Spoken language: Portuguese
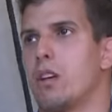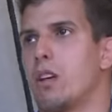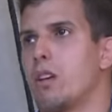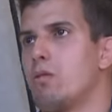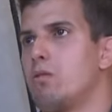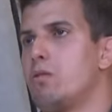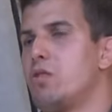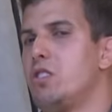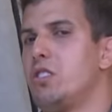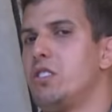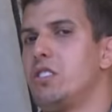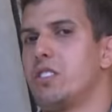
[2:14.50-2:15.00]
quero
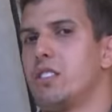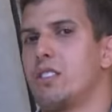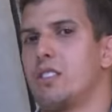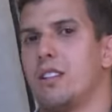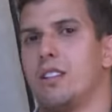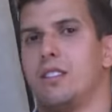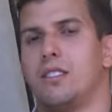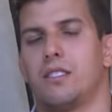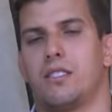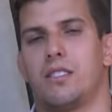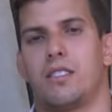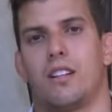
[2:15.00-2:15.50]

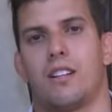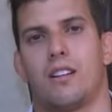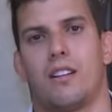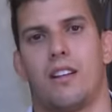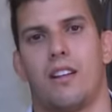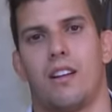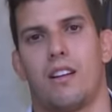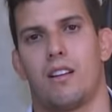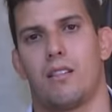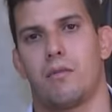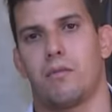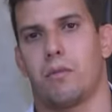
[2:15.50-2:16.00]
distância
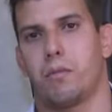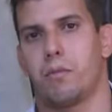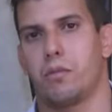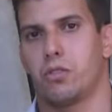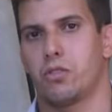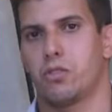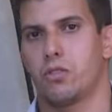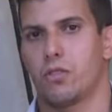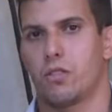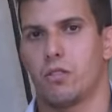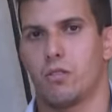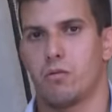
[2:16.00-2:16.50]
dela, uma
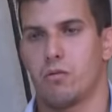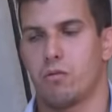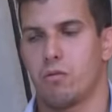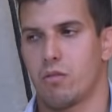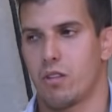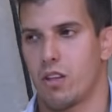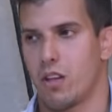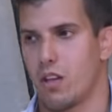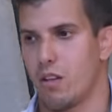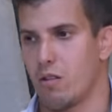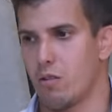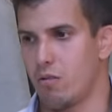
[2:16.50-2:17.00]
pessoa que eu não
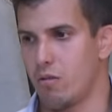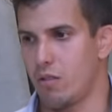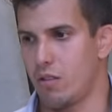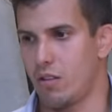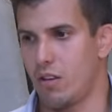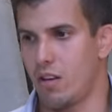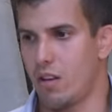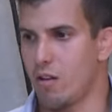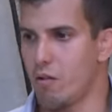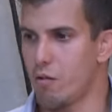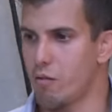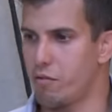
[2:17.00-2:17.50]
quero
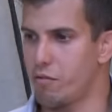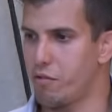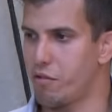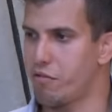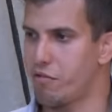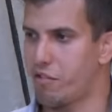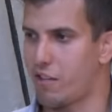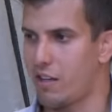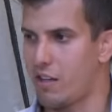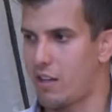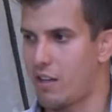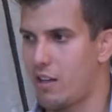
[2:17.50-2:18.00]
nem ouvir
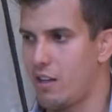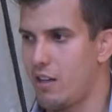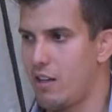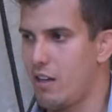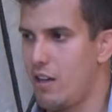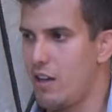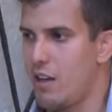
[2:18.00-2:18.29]
falar.